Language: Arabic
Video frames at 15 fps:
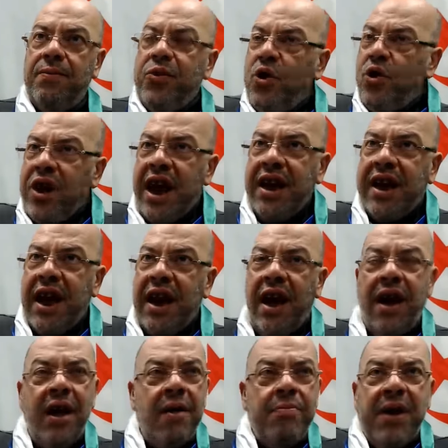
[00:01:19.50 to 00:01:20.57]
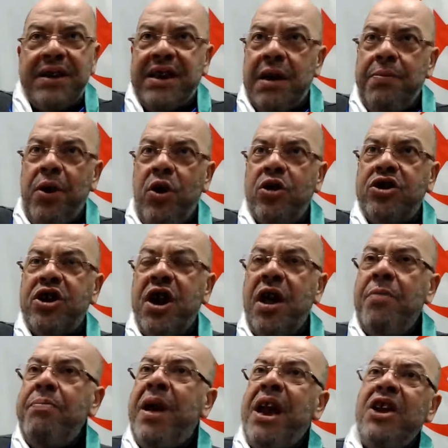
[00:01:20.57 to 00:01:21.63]
دون هيكله ما تربحوش
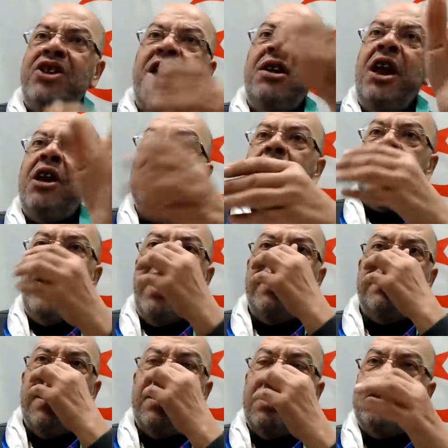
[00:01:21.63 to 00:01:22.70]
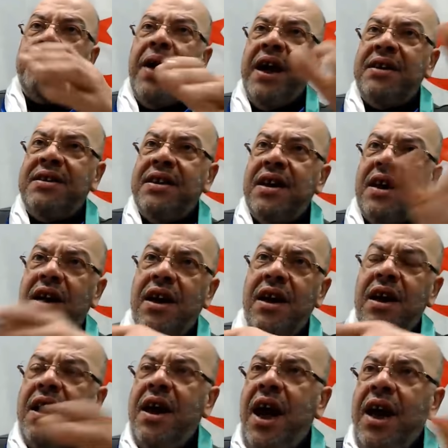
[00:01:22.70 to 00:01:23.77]
مانيش حندير لكم غنايه انا جماعه
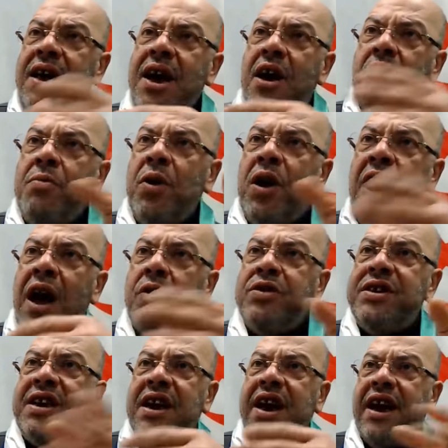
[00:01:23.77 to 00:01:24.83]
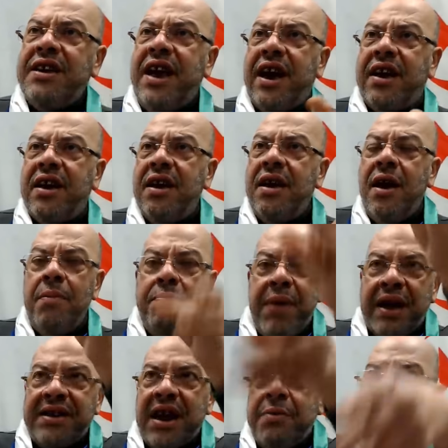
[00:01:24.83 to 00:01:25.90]
آه، حياكم الله والسرك هذاك
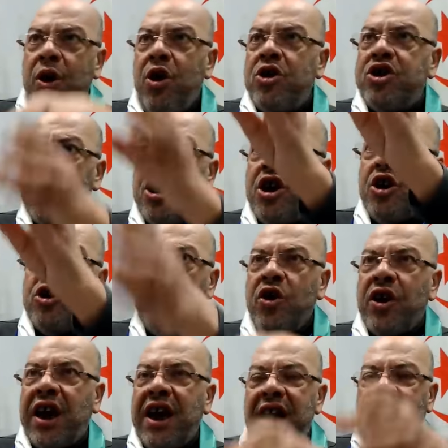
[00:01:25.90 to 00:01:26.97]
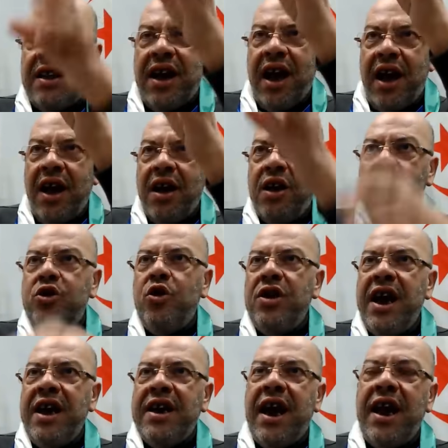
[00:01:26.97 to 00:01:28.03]
ما تربحوش دون قياده
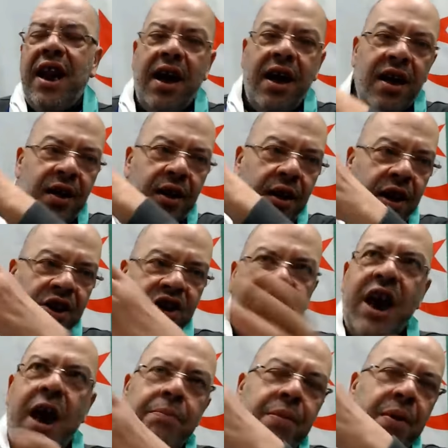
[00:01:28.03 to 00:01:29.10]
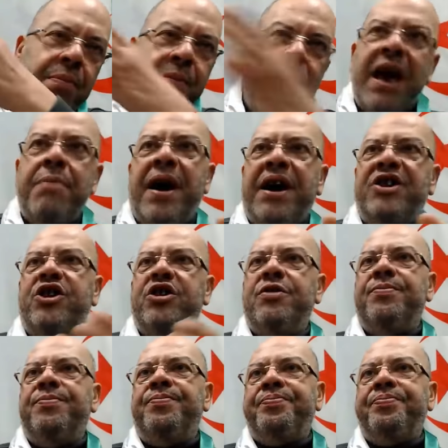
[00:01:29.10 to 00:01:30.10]
دون هيكله الشعب ما يربحش